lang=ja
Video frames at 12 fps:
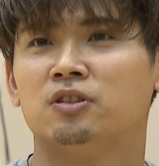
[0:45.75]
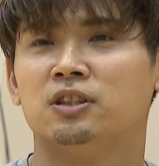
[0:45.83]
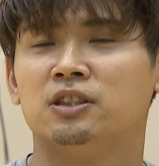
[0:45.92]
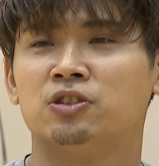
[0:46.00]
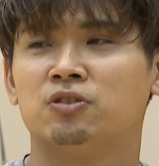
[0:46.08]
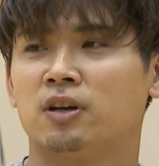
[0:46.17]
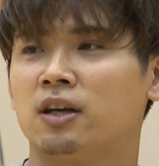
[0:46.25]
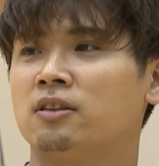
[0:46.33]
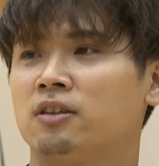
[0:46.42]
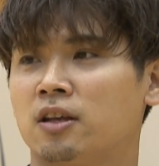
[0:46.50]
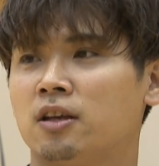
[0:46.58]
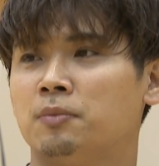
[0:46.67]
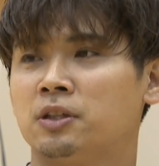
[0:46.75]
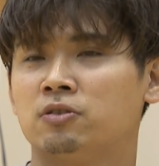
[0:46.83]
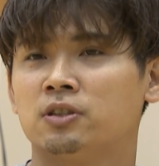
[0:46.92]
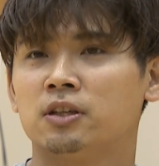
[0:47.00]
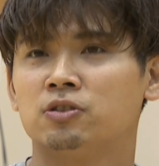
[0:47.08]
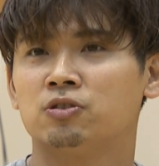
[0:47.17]
印象があって、まあ、そ
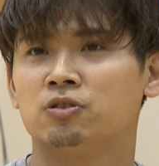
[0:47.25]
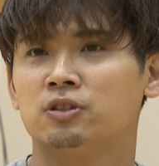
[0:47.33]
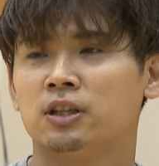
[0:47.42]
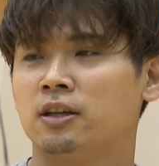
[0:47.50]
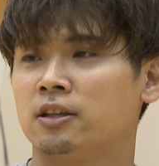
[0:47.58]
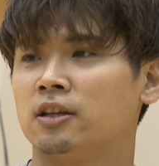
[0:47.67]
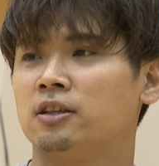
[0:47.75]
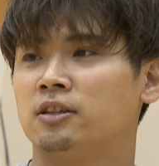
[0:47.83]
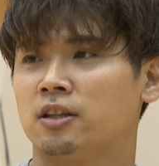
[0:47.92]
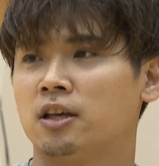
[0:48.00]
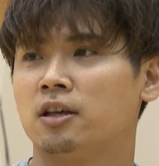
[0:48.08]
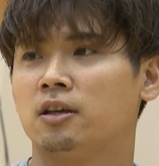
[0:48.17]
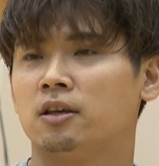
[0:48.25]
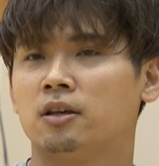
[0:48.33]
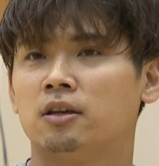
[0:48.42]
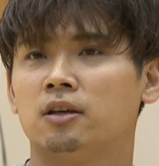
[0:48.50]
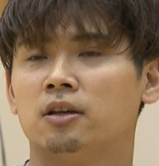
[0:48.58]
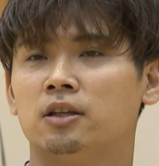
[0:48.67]
れには徐々に慣れてきて
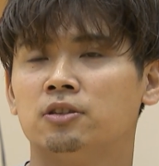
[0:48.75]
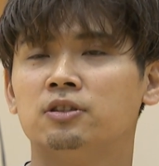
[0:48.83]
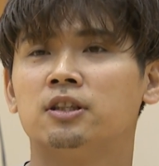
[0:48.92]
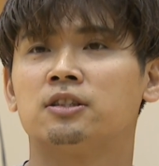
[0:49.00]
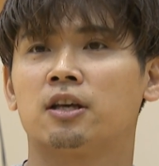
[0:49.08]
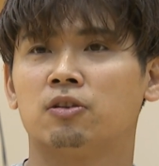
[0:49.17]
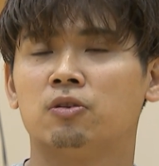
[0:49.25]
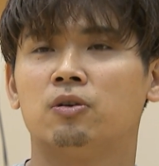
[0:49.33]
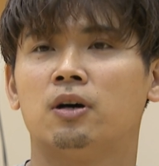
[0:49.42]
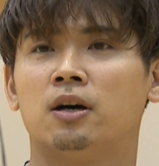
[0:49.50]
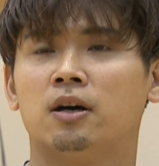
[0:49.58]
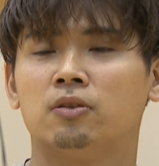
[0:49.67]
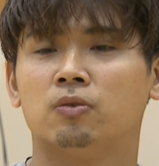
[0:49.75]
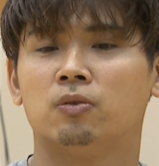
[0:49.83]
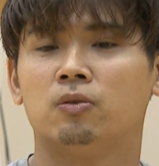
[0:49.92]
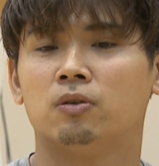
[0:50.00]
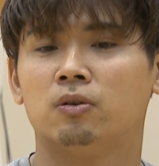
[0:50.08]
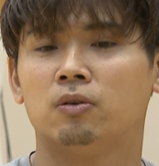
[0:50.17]
いるんですけど、あ
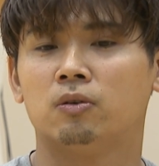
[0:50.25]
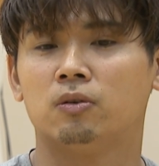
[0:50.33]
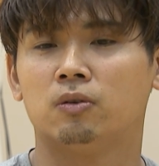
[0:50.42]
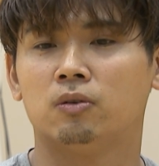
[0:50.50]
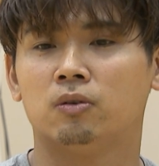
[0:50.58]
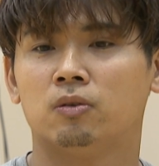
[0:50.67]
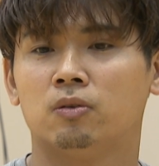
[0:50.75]
の